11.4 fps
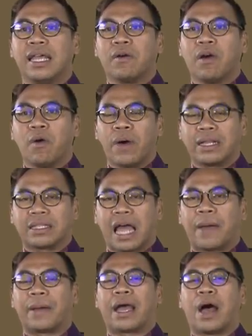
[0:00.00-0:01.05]
ยกว่าวัด
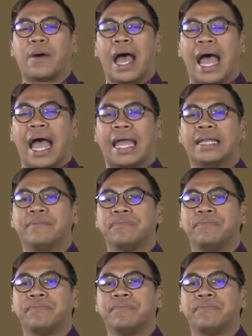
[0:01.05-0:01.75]
ตาปะขาวหาย